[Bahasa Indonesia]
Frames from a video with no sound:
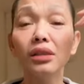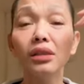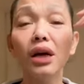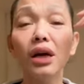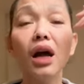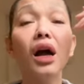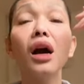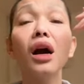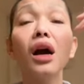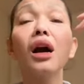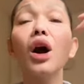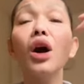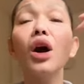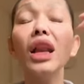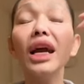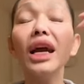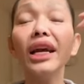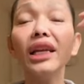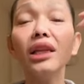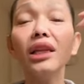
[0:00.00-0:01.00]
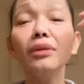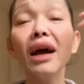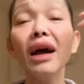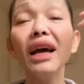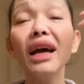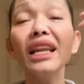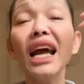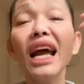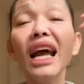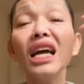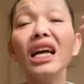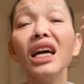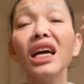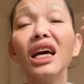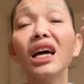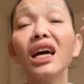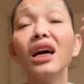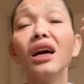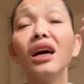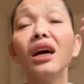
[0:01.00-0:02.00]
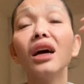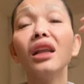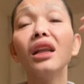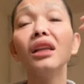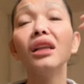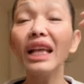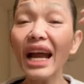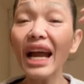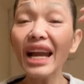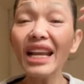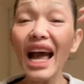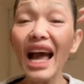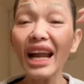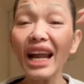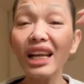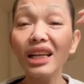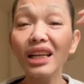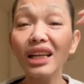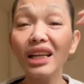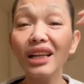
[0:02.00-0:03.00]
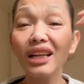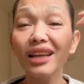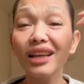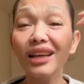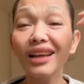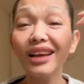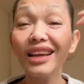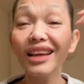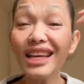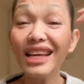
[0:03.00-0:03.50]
Kau lagi di mana? Di Thailand. Iya.